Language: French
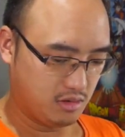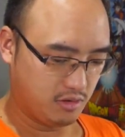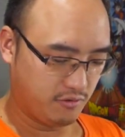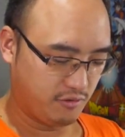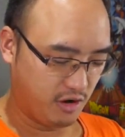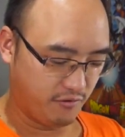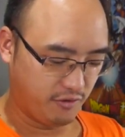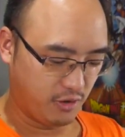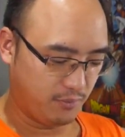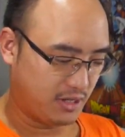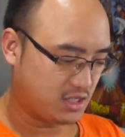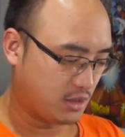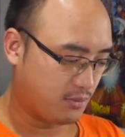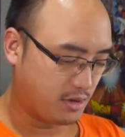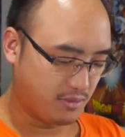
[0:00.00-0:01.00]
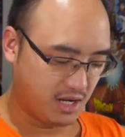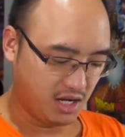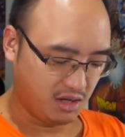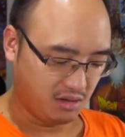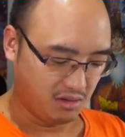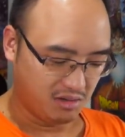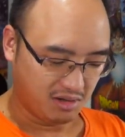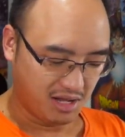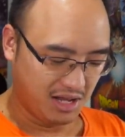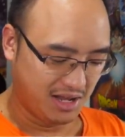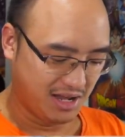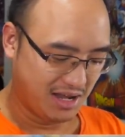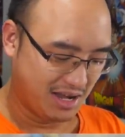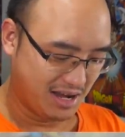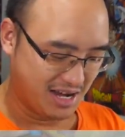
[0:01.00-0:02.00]
Vampire son premier.
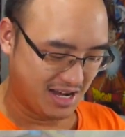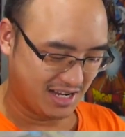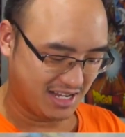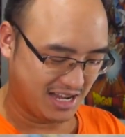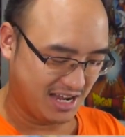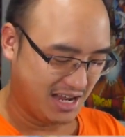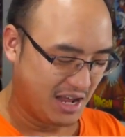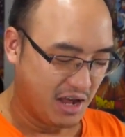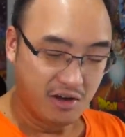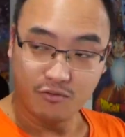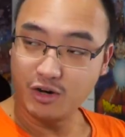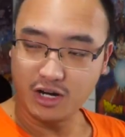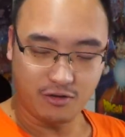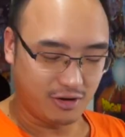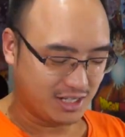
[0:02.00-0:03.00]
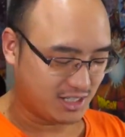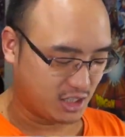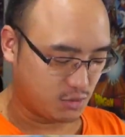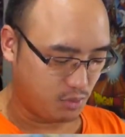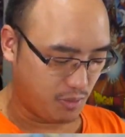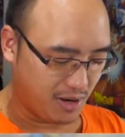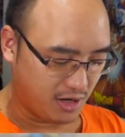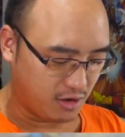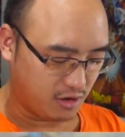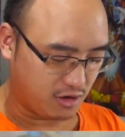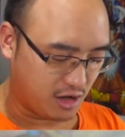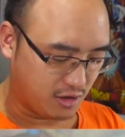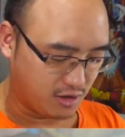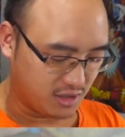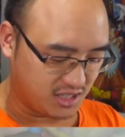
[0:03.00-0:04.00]
Ah, OK. Voyons voir si je peux battre le
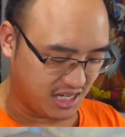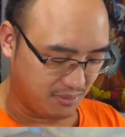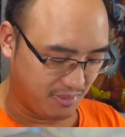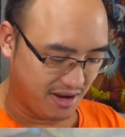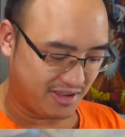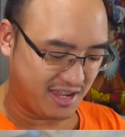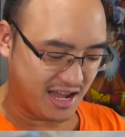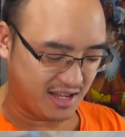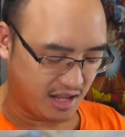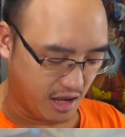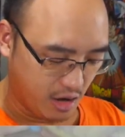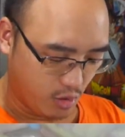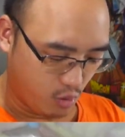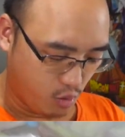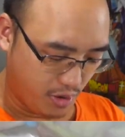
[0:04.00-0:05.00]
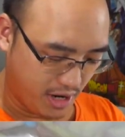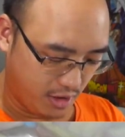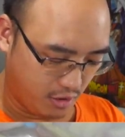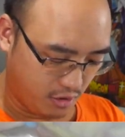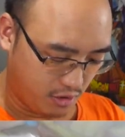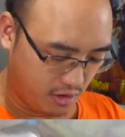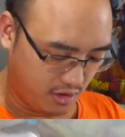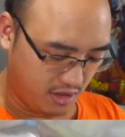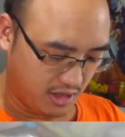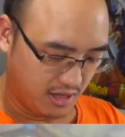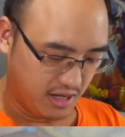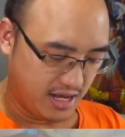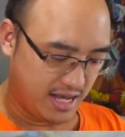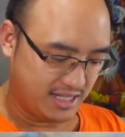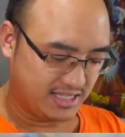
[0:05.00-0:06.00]
record de cette bonne carte. Waylord,
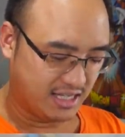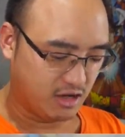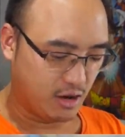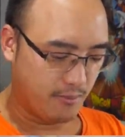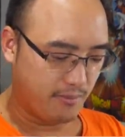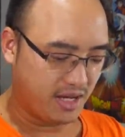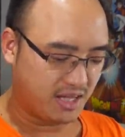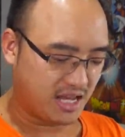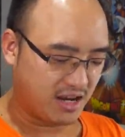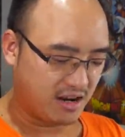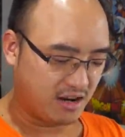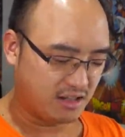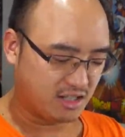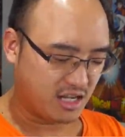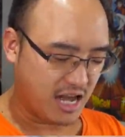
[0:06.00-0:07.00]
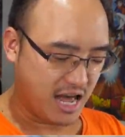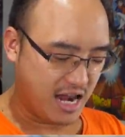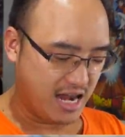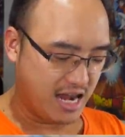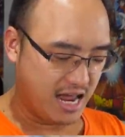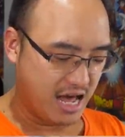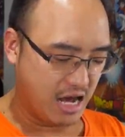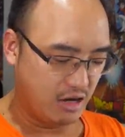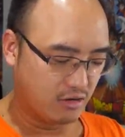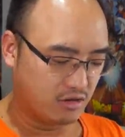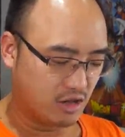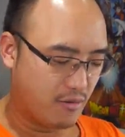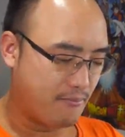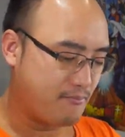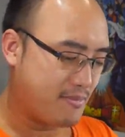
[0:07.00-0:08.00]
ainsi que Metagross. Hello!
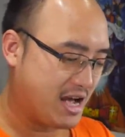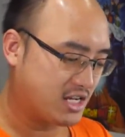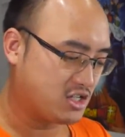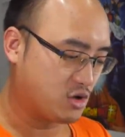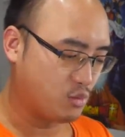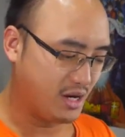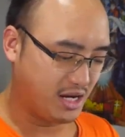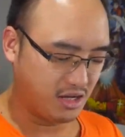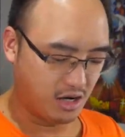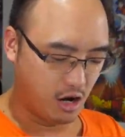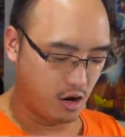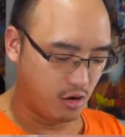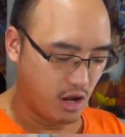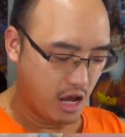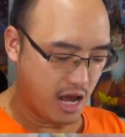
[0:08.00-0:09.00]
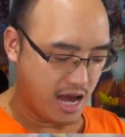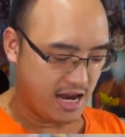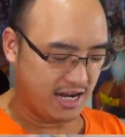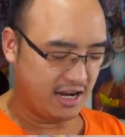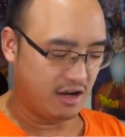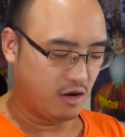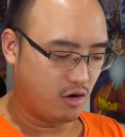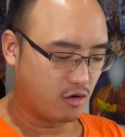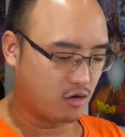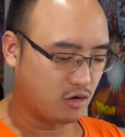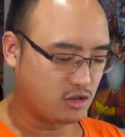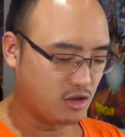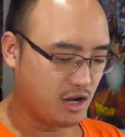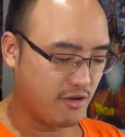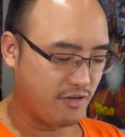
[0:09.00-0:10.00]
Dommage, We know. Allez, on
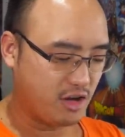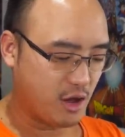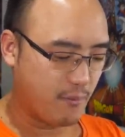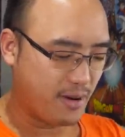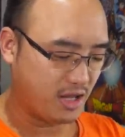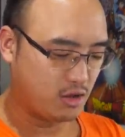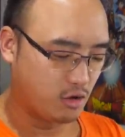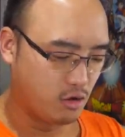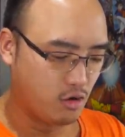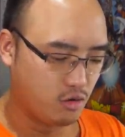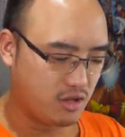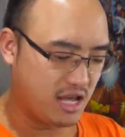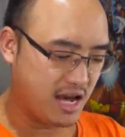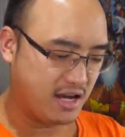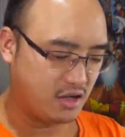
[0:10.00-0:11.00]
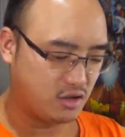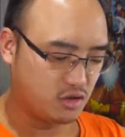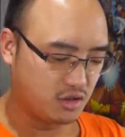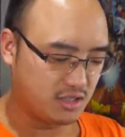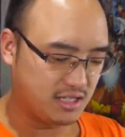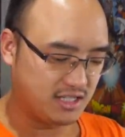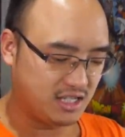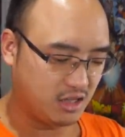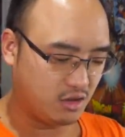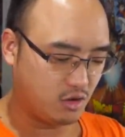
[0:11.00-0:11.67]
continue avec un pack de Lugia. Juste ici,